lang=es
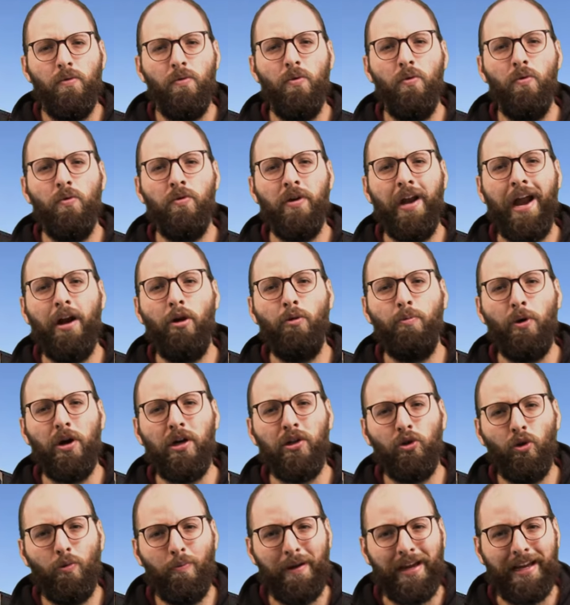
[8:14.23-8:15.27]
Un
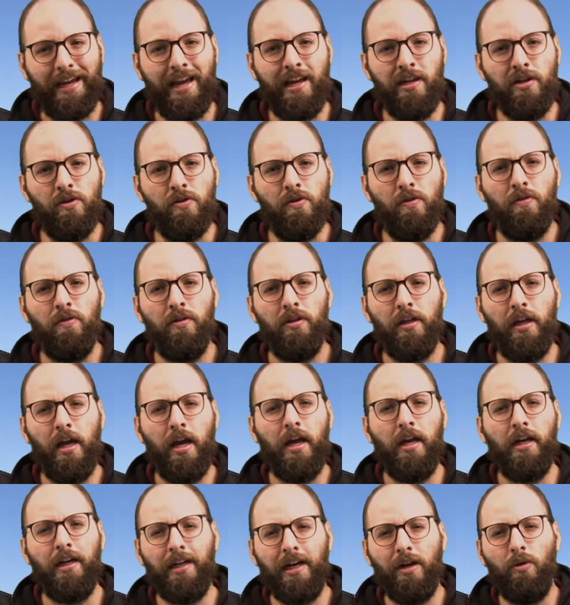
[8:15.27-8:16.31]
aeropuerto pequeño
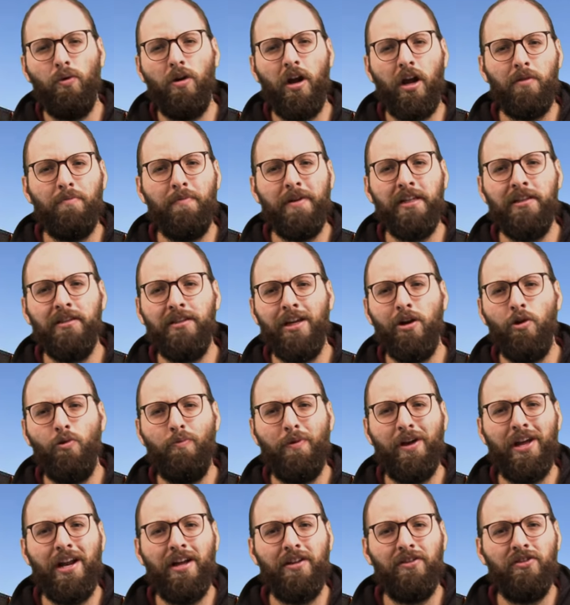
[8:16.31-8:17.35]
que regularmente
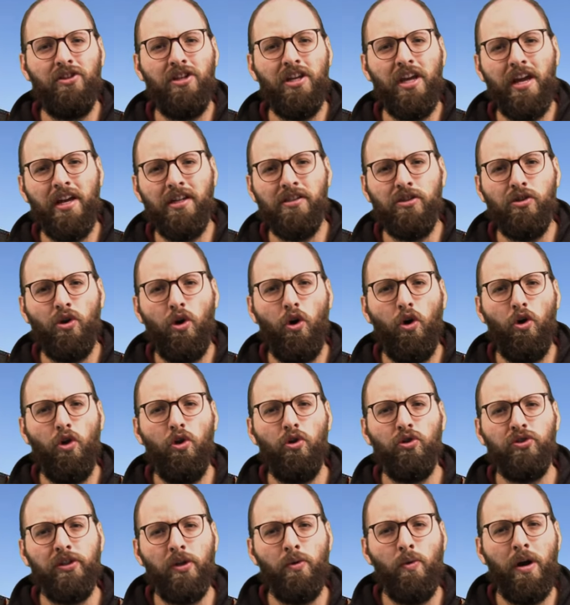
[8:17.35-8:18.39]
opera 10 o
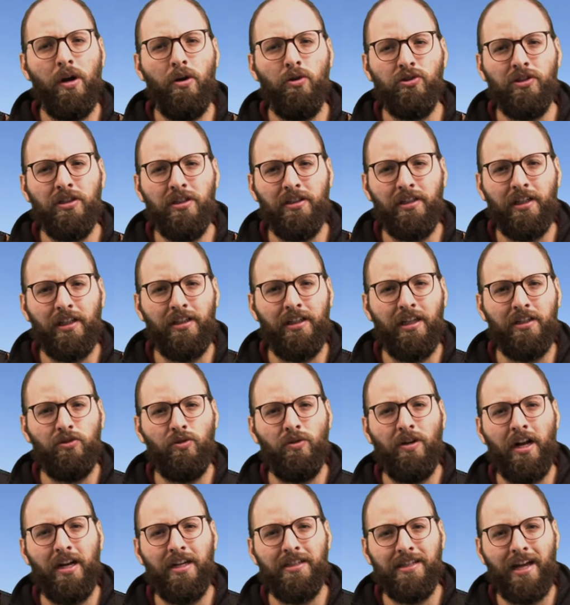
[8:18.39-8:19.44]
12 vuelos
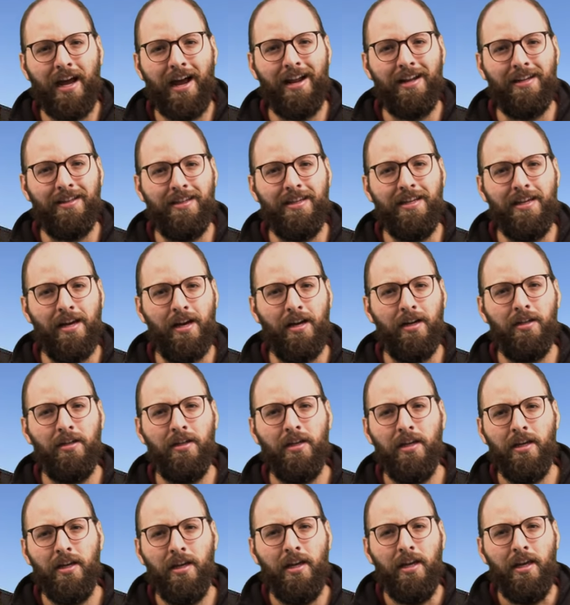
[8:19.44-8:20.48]
internacionales al día
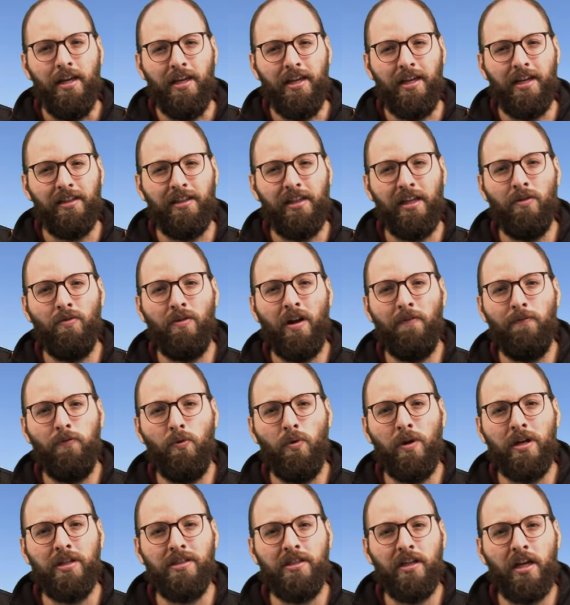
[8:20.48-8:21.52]
y que tiene una
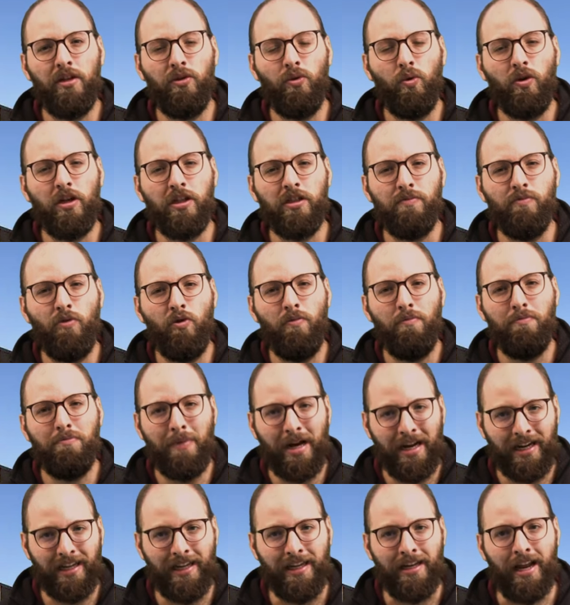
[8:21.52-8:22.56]
afluencia de turismo
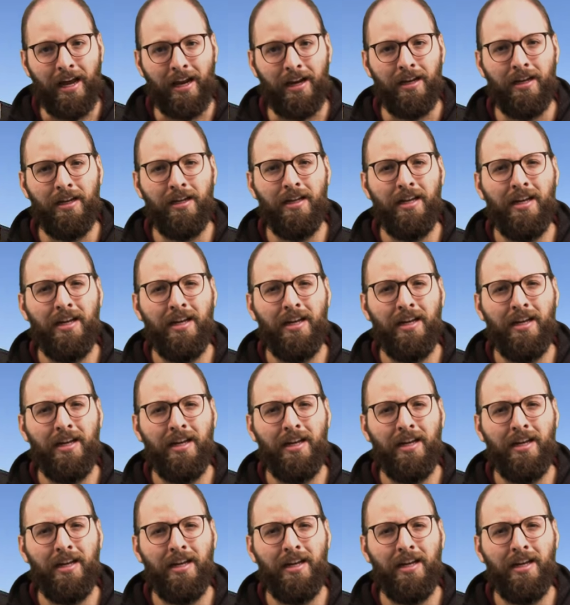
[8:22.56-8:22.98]
marginal.